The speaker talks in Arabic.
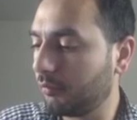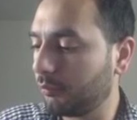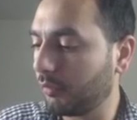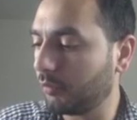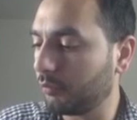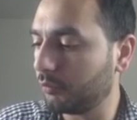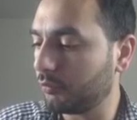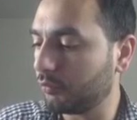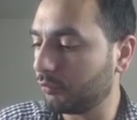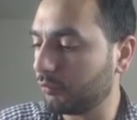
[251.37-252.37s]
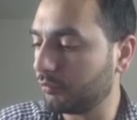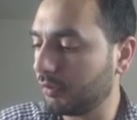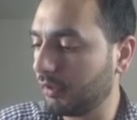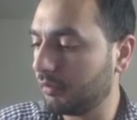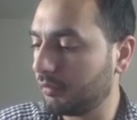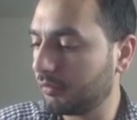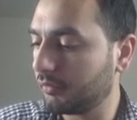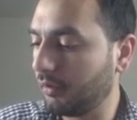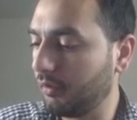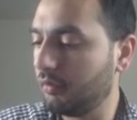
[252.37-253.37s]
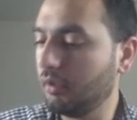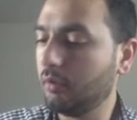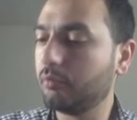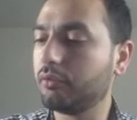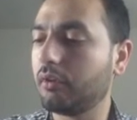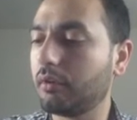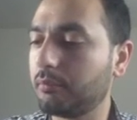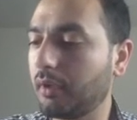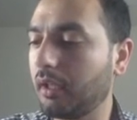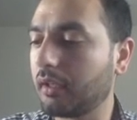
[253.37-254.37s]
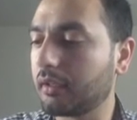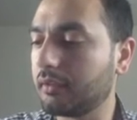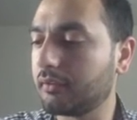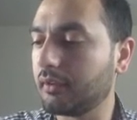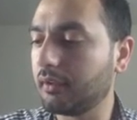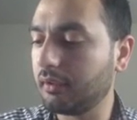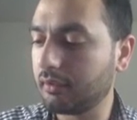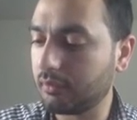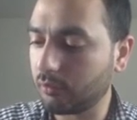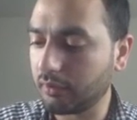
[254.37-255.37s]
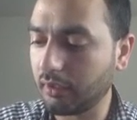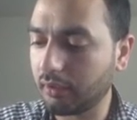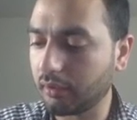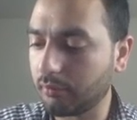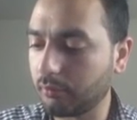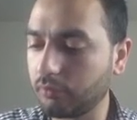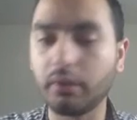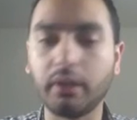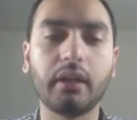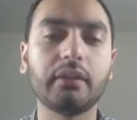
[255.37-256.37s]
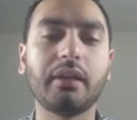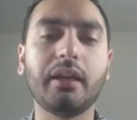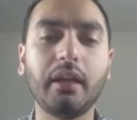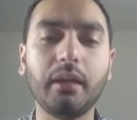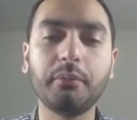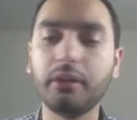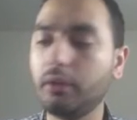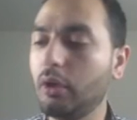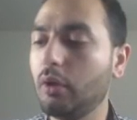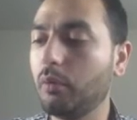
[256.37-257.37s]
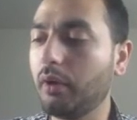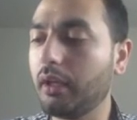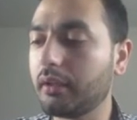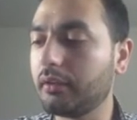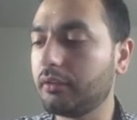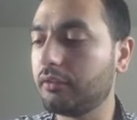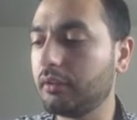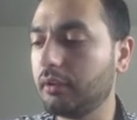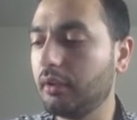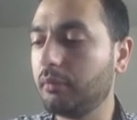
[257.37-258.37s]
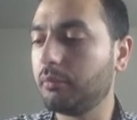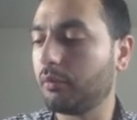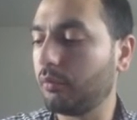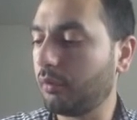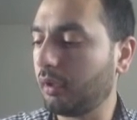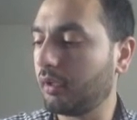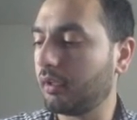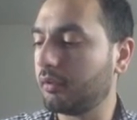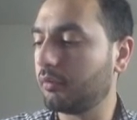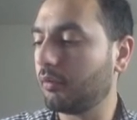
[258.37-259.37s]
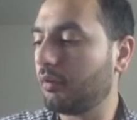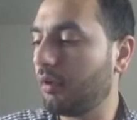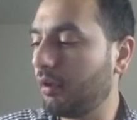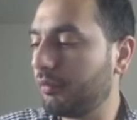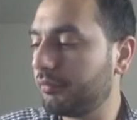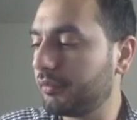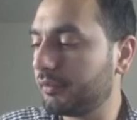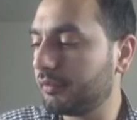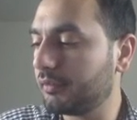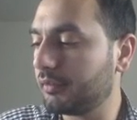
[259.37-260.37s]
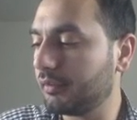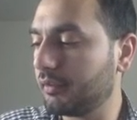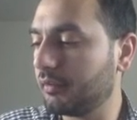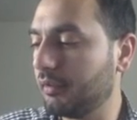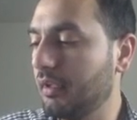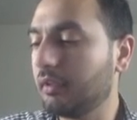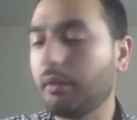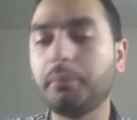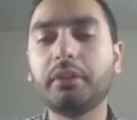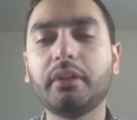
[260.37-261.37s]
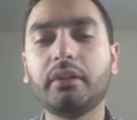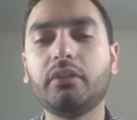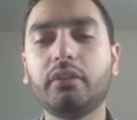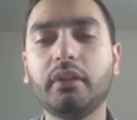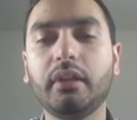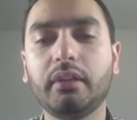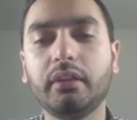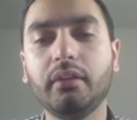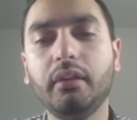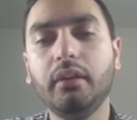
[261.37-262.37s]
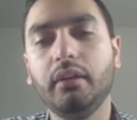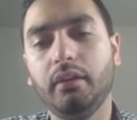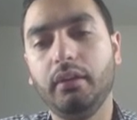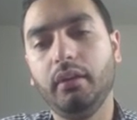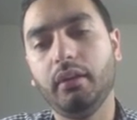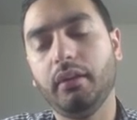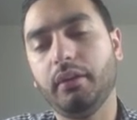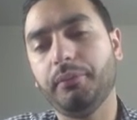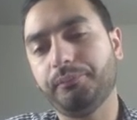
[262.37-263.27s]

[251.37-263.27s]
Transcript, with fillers: موجودة صح مجرد ما حكيت زي هيك انه نهاية غير موجودة هي اخذت علامة واخر اشي بنروح على انه قاف السين طبعا بتقدر تيجي تحكي آه